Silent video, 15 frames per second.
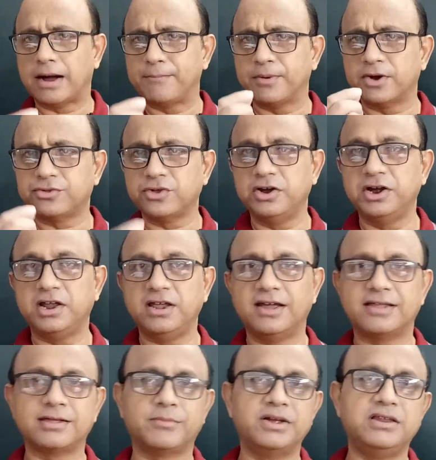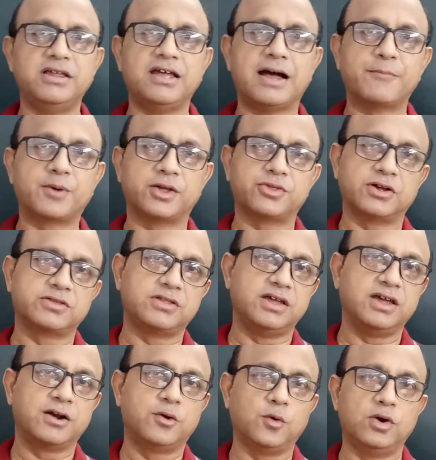अपॉर्चुनिटी है समझ लीजिए आप कह सकते
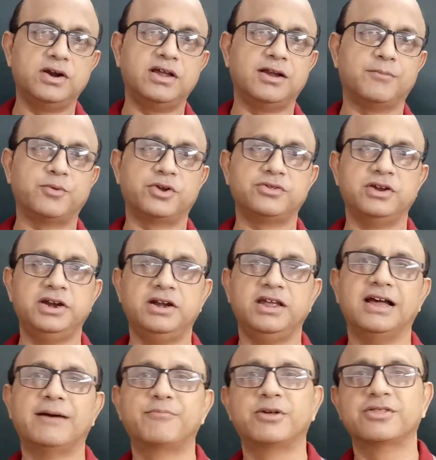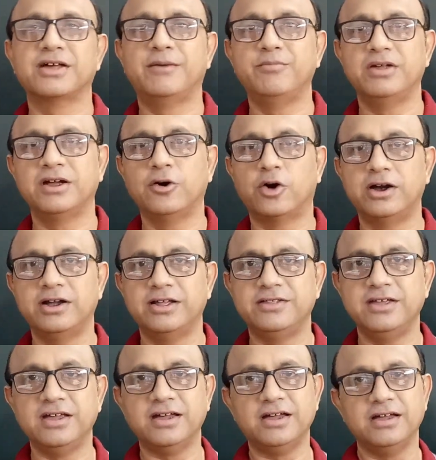हैं गोल्डन अपॉर्चुनिटी आपके सामने गॉड ने
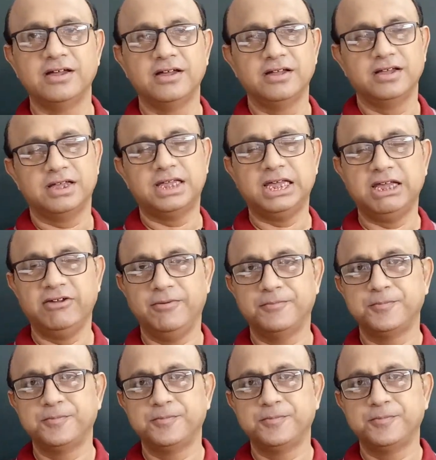दी है कि